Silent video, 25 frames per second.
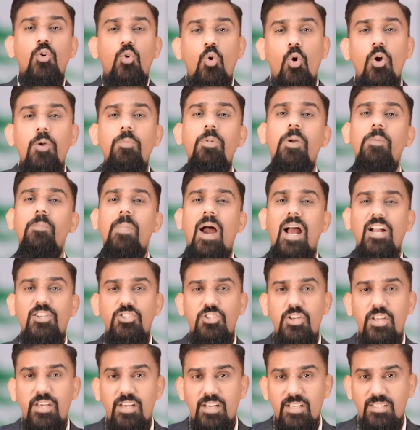कोई भी
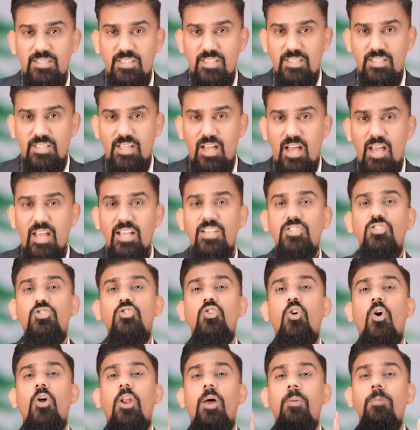मैच नहीं कर सकता इस
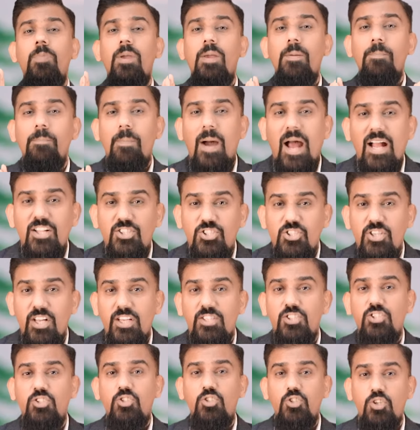कॉन be
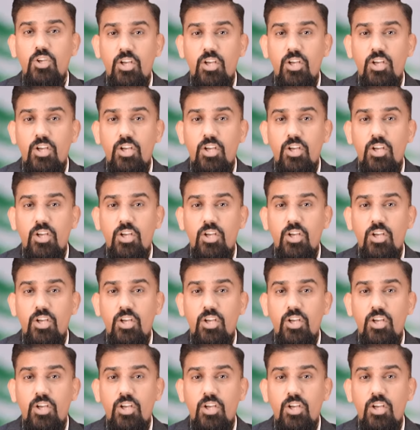मैचलेस